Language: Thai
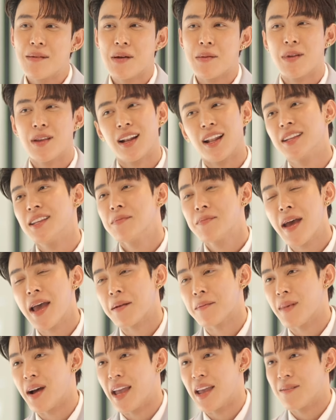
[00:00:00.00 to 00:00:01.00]
มันเป็นอะไรที่แปล
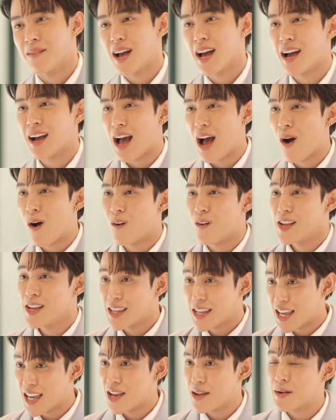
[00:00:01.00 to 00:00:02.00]
กใหม่มาก เอาลิ
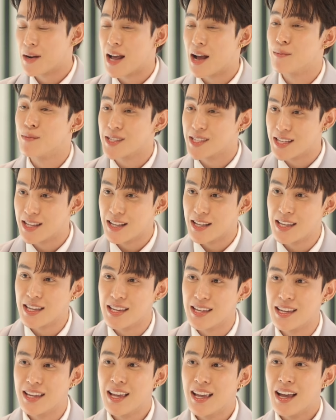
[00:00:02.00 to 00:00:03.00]
เกมาทำซีรี
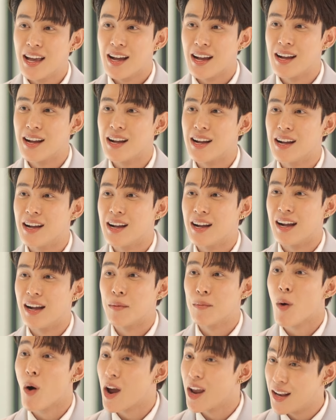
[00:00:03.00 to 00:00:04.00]
ส์เออ
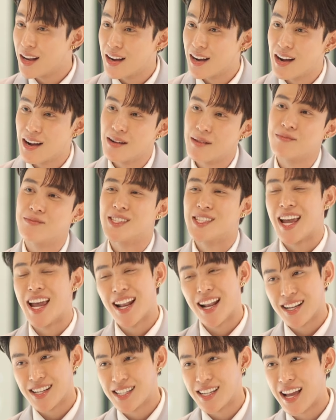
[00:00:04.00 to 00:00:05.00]
บอยเลิฟ ชาย
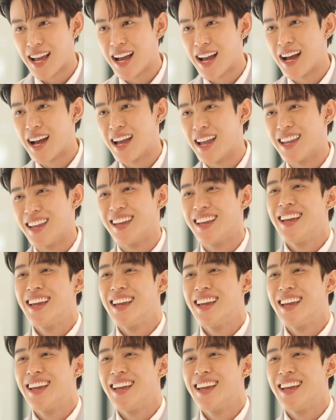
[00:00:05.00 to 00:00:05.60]
รักชาย